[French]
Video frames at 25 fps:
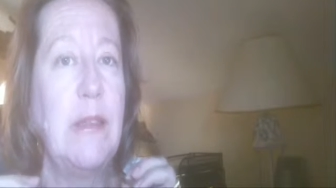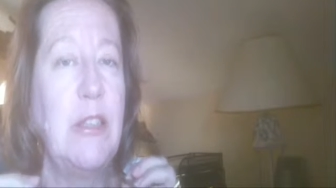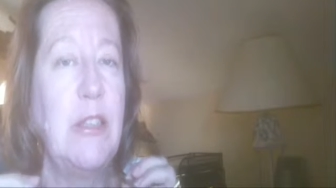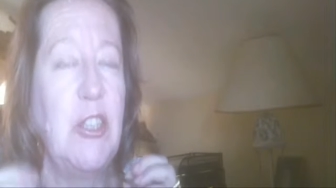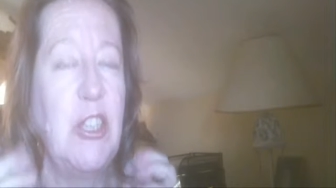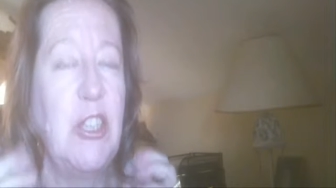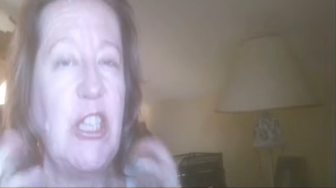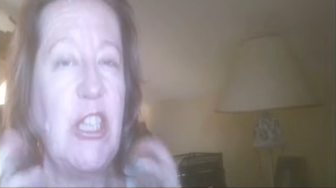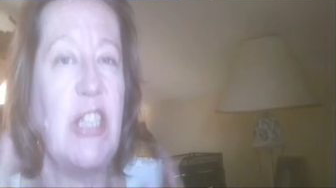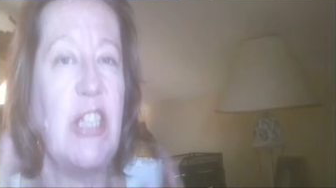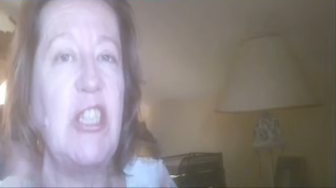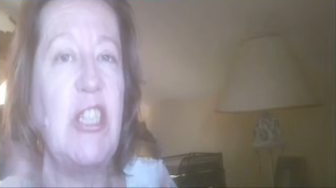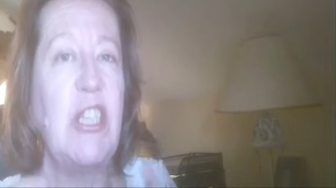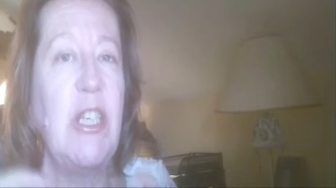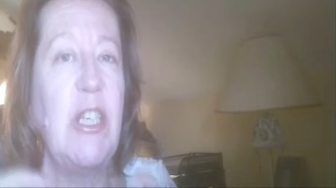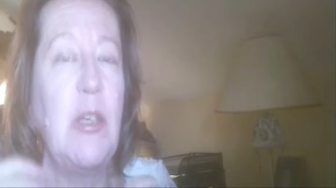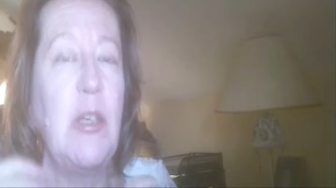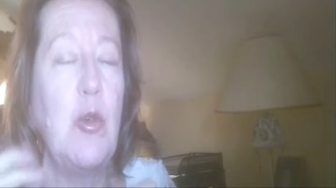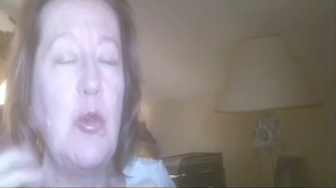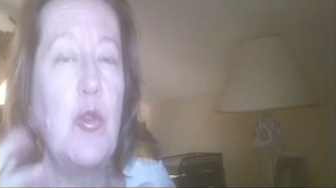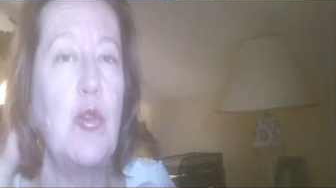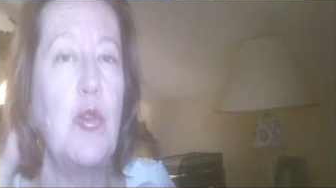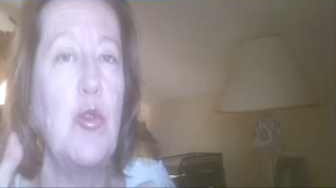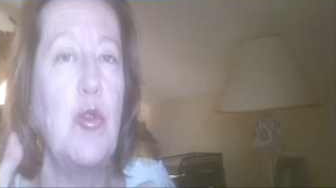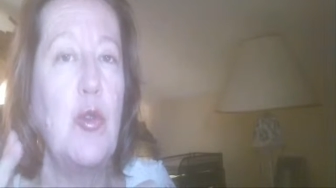chercher
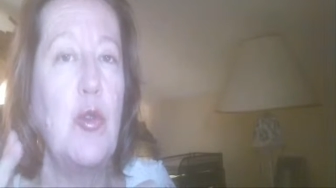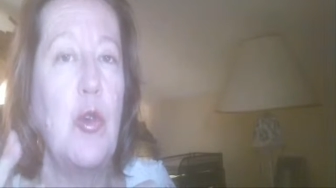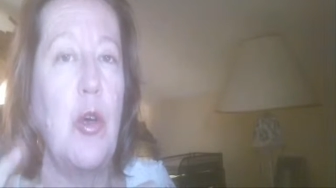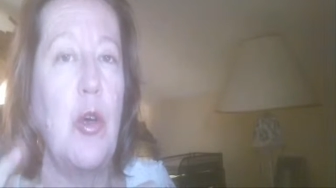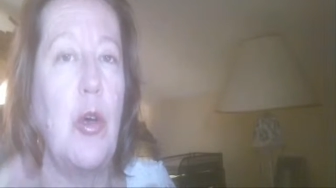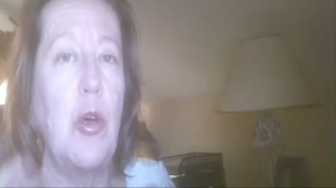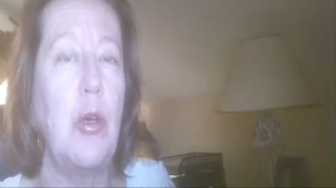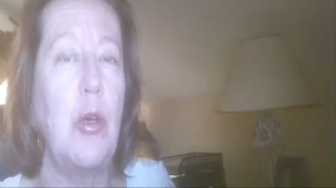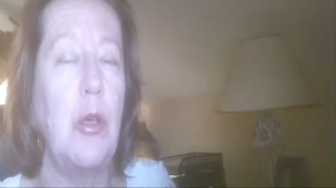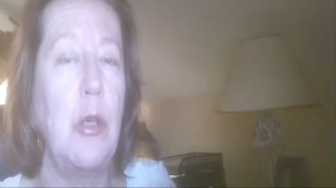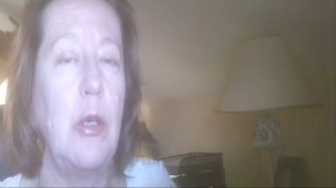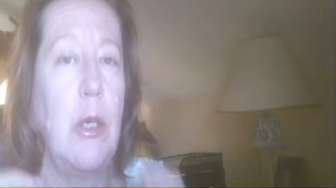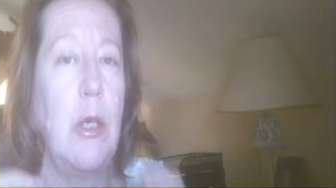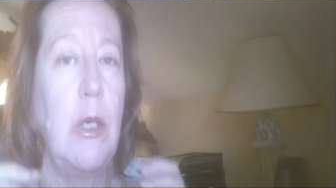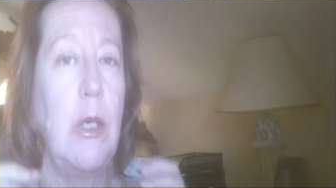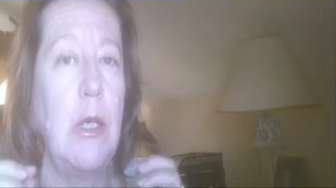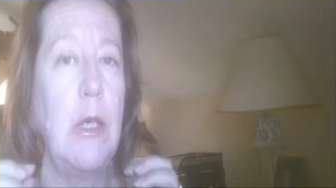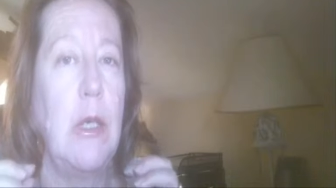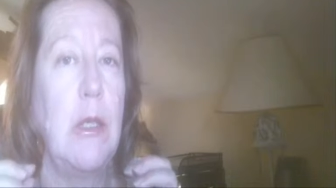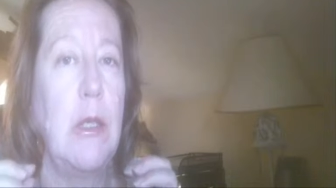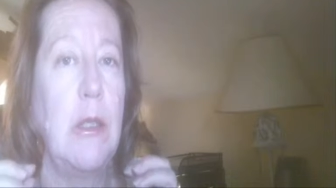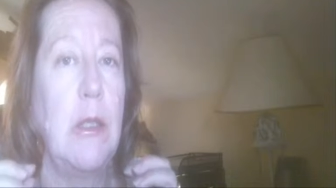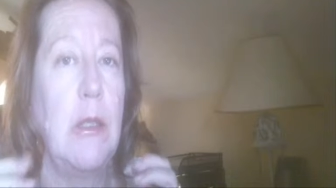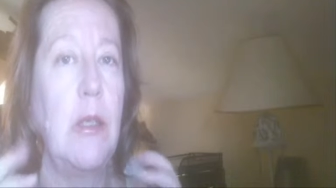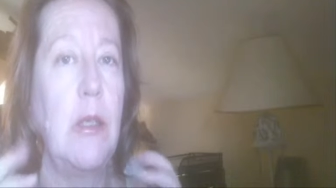le sucre
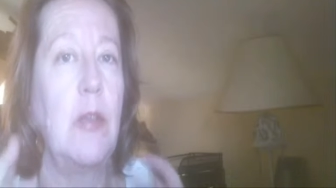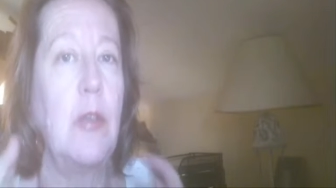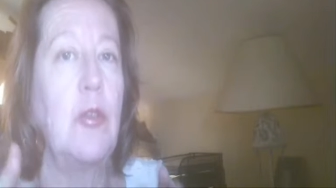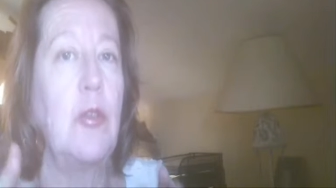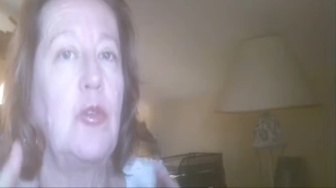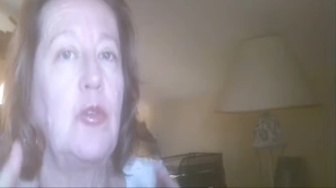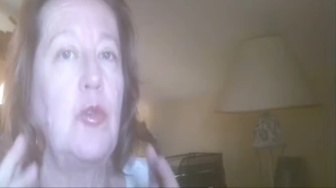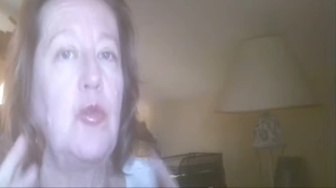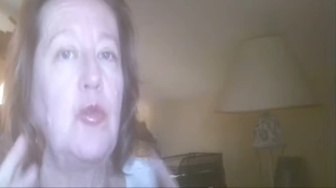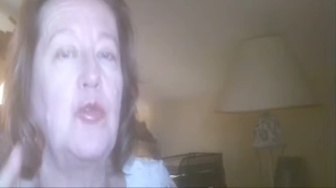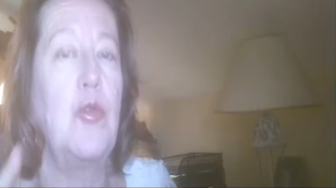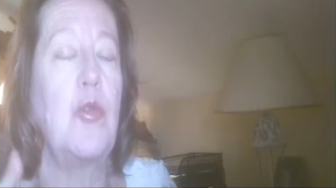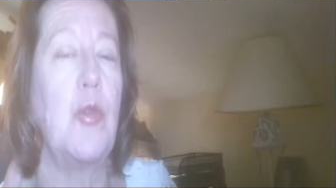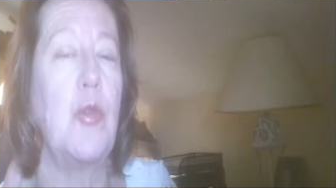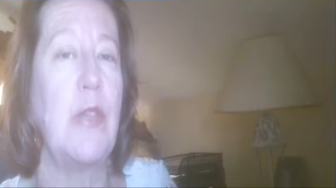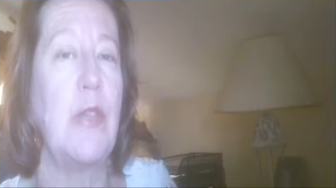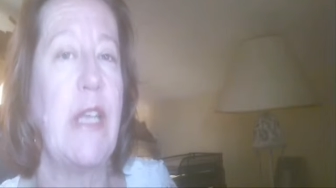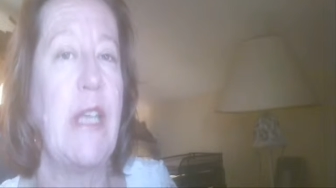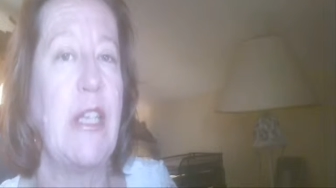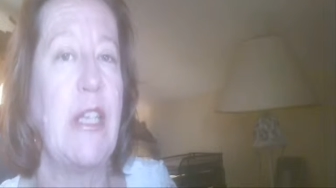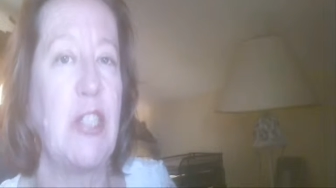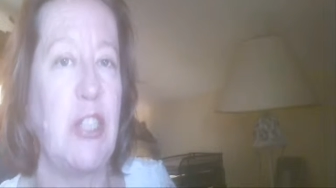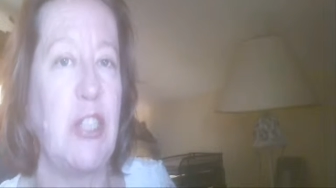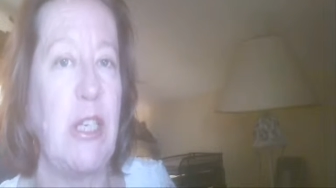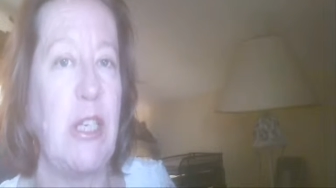dans tout ce qu'on
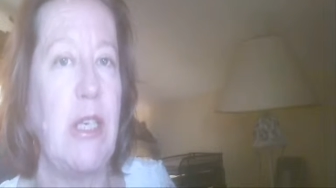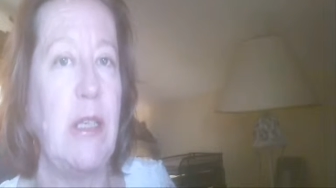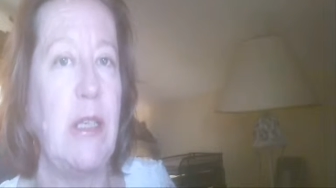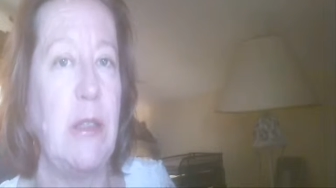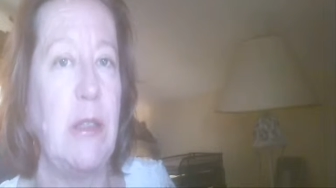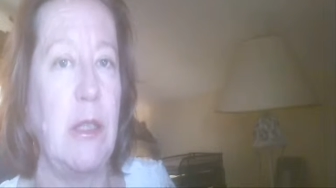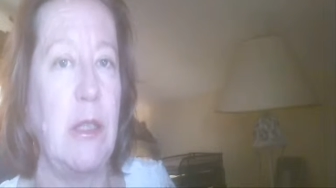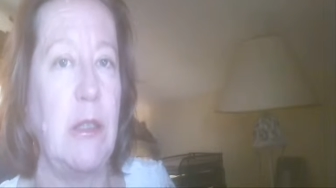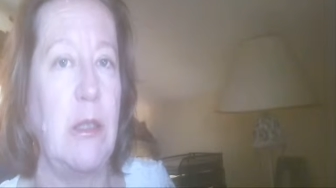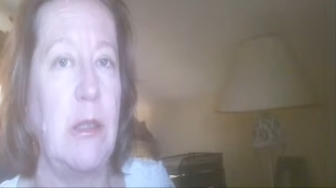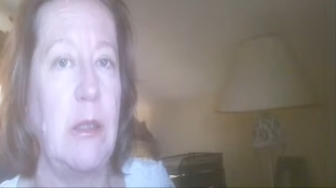ingère.